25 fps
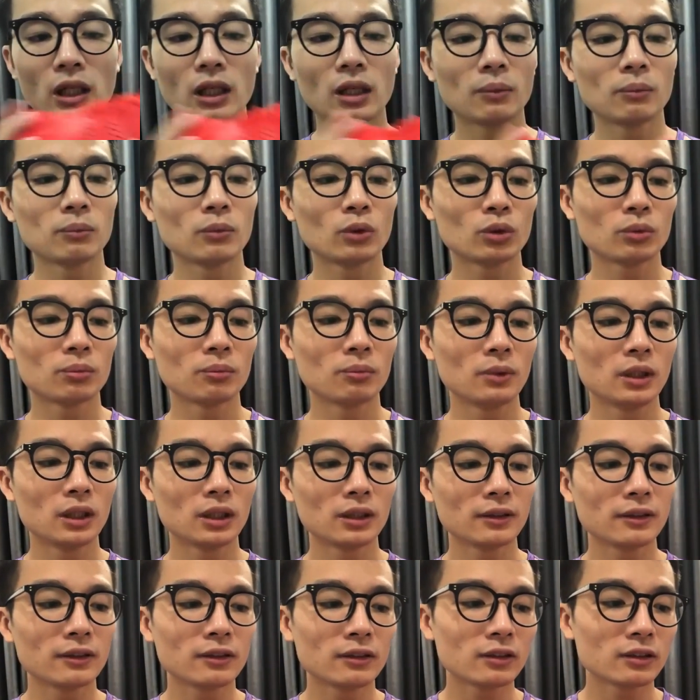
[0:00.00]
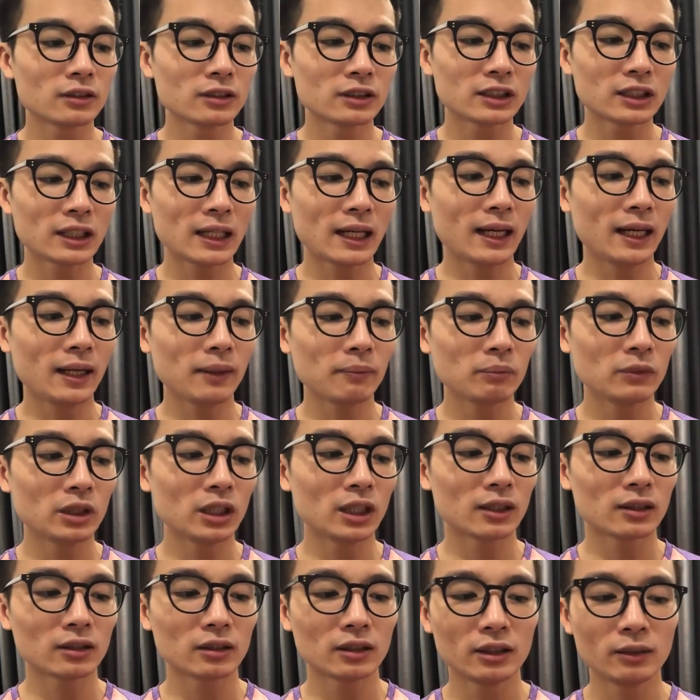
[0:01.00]
đây là một miếng da ép
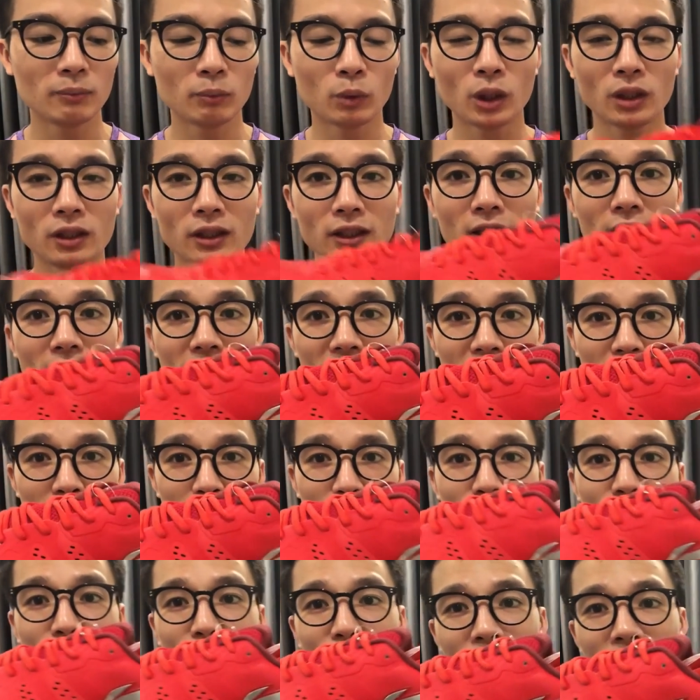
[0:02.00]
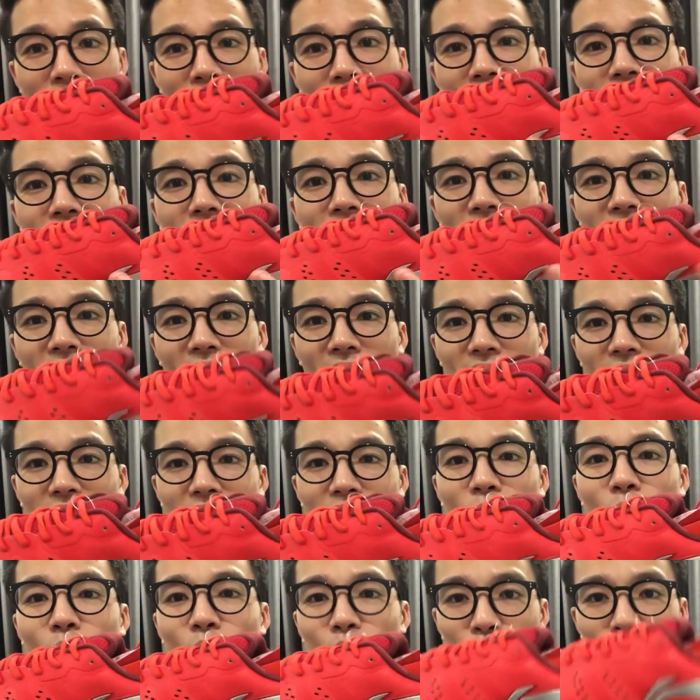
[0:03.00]
nhiệt mọi người yên tâm là nó rất là chắc chắn
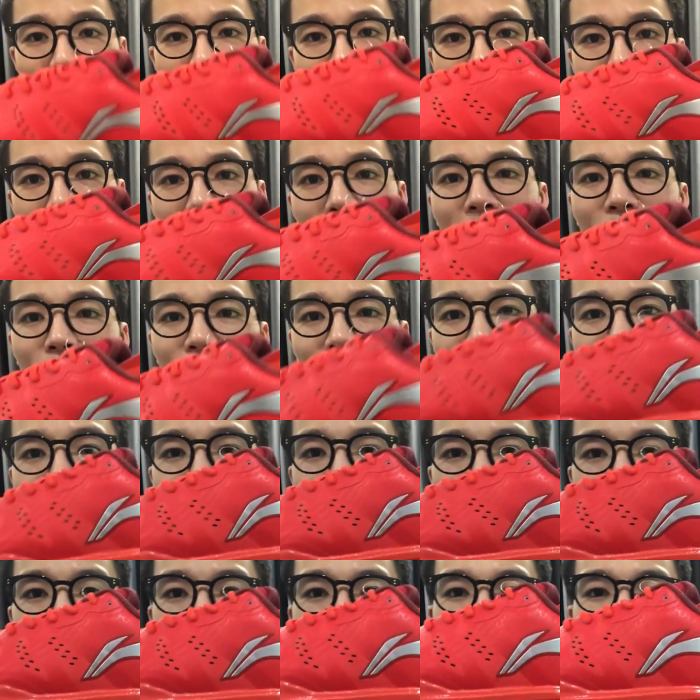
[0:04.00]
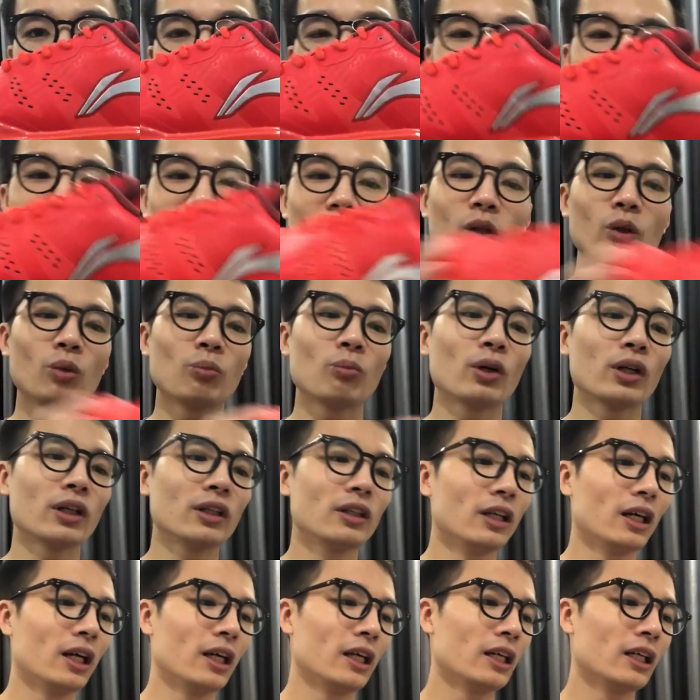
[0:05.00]
sẽ không có chuyện bị bong đâu đến lúc mọi
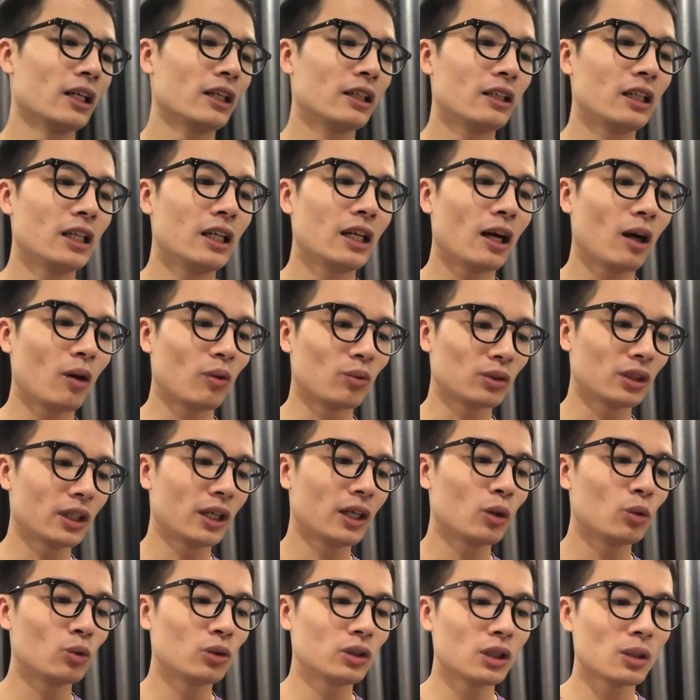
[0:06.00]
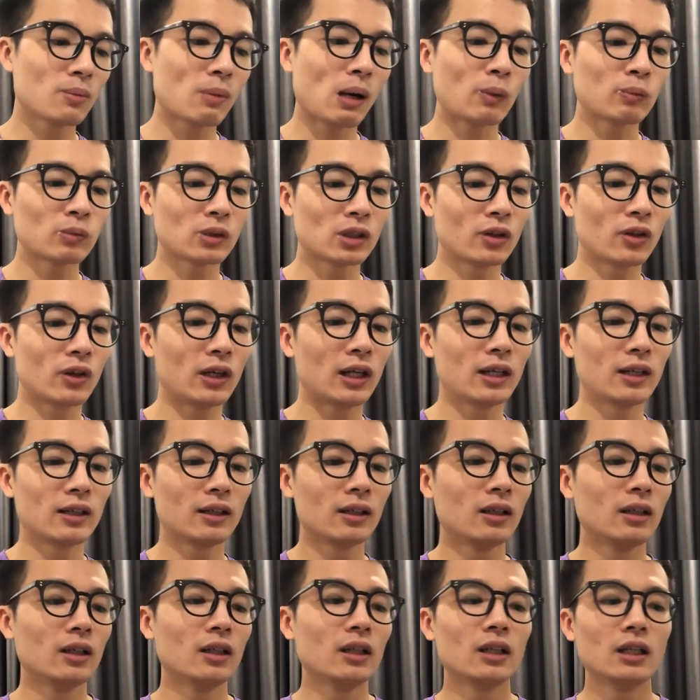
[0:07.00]
người đi hỏng giày cũng chưa bong được đâu
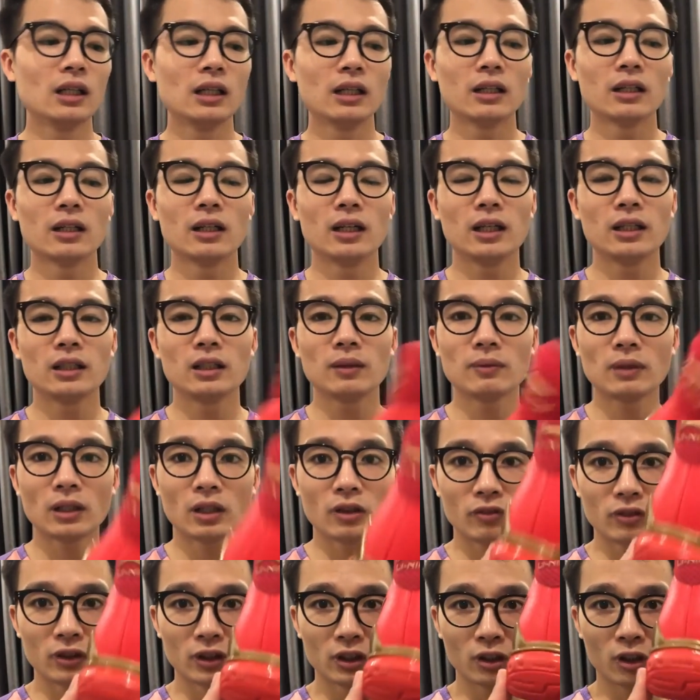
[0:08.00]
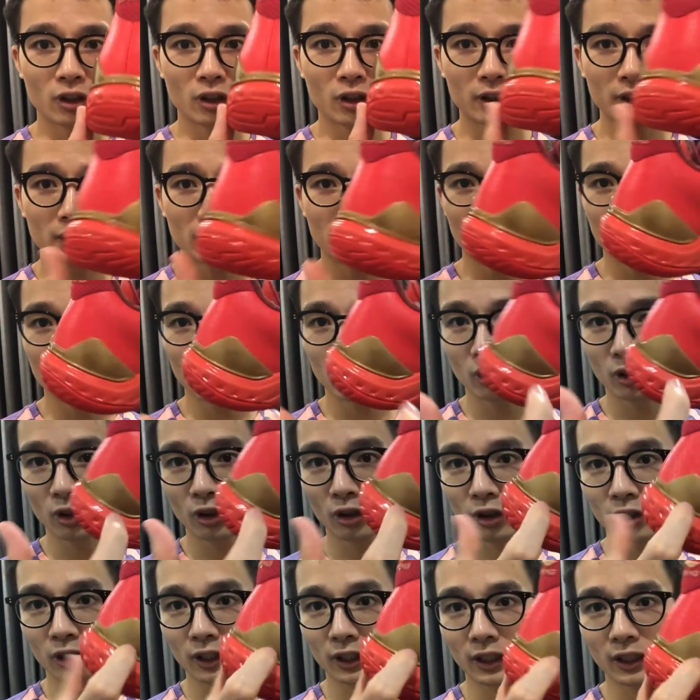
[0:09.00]
Đấy, tiếp theo phần gót thì nó
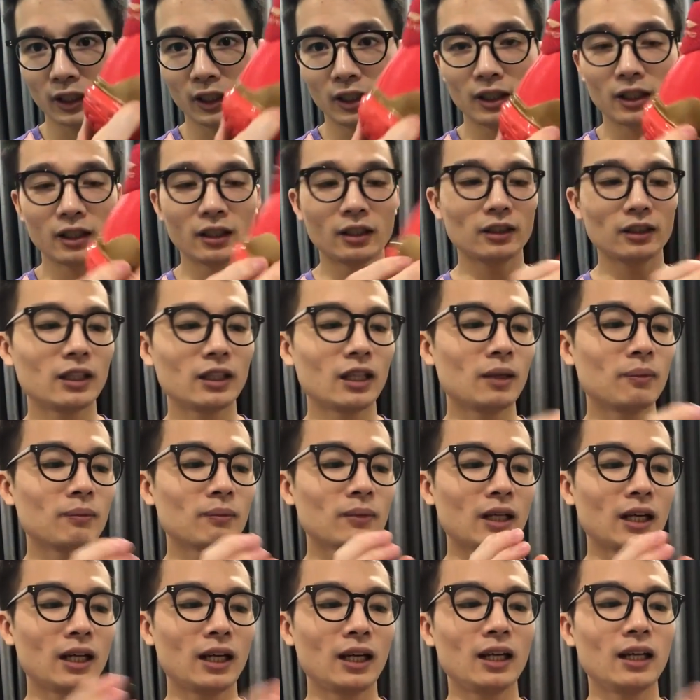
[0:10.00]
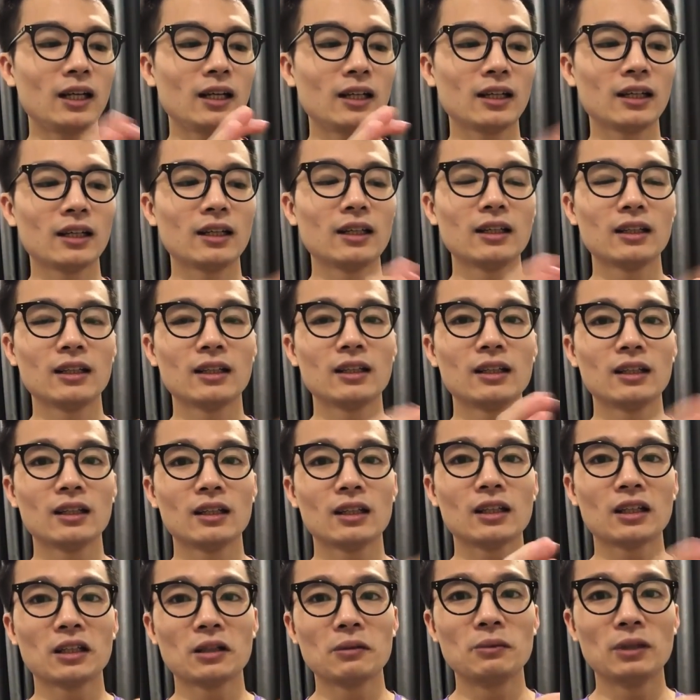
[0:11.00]
có cái thêm cái
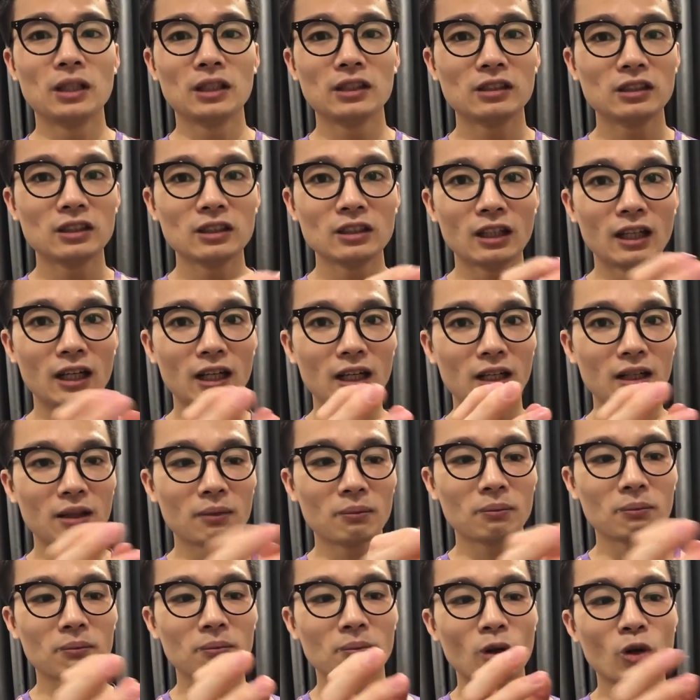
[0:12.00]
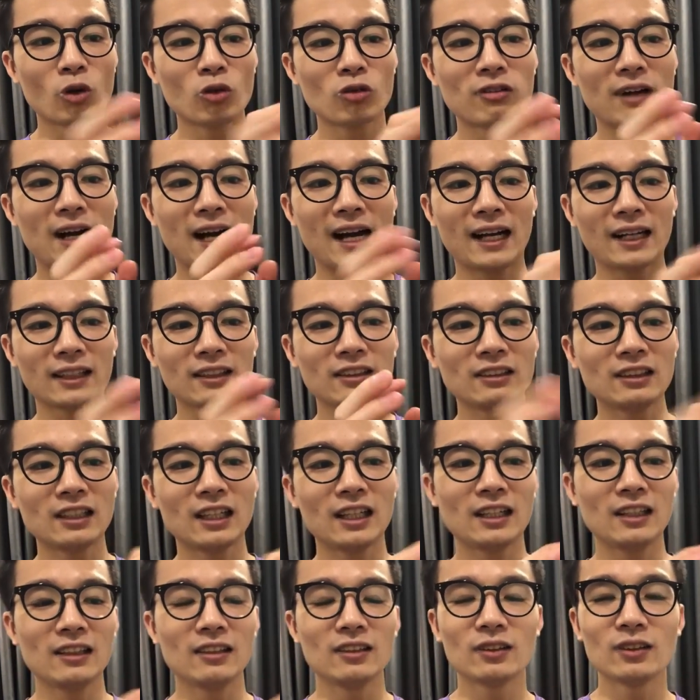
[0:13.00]
cái miếng nhựa màu vàng như
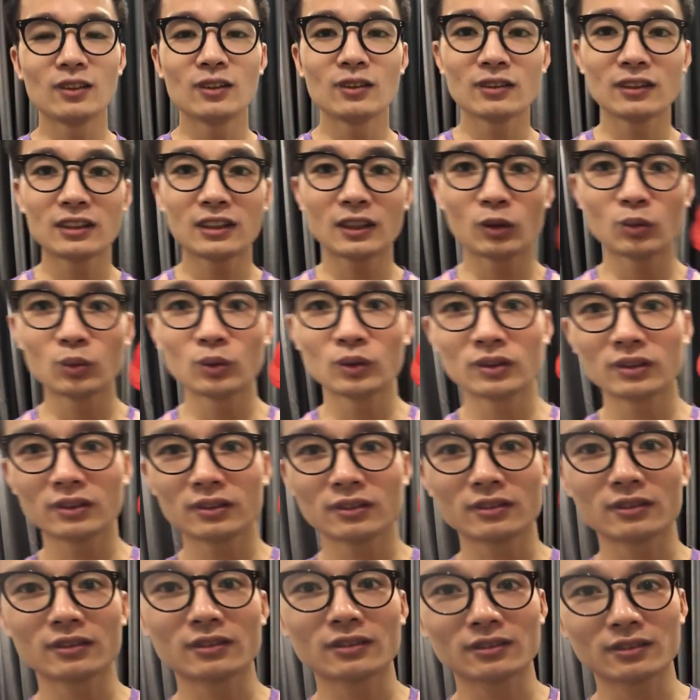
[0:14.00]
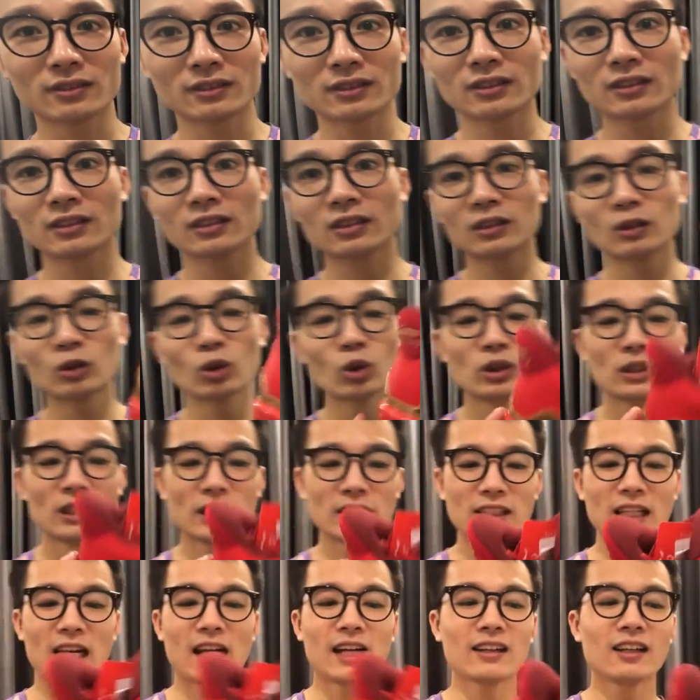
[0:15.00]
này trông đôi
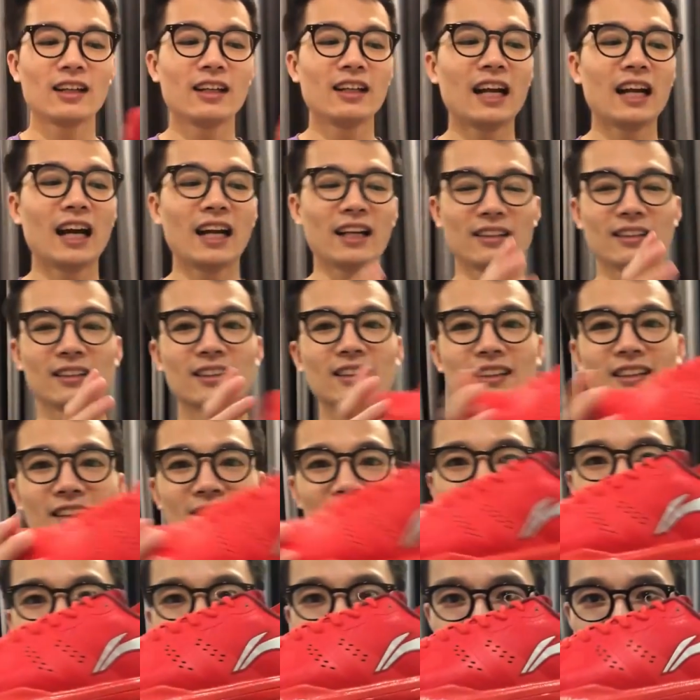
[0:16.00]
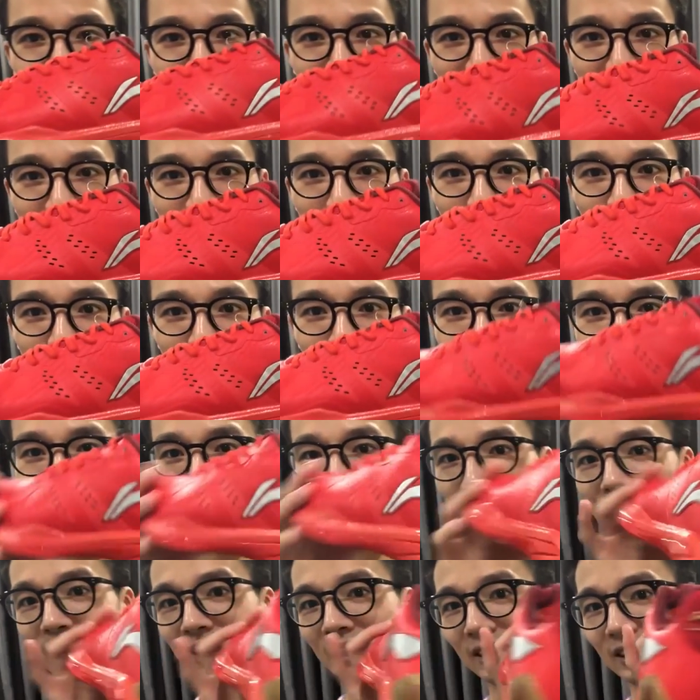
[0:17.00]
giày sang lên hẳn đấy cũng giúp
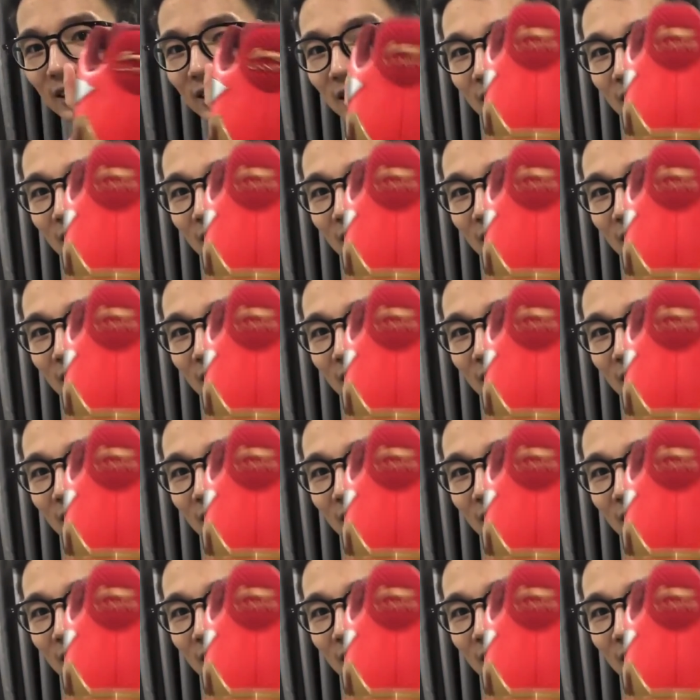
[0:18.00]
đôi giày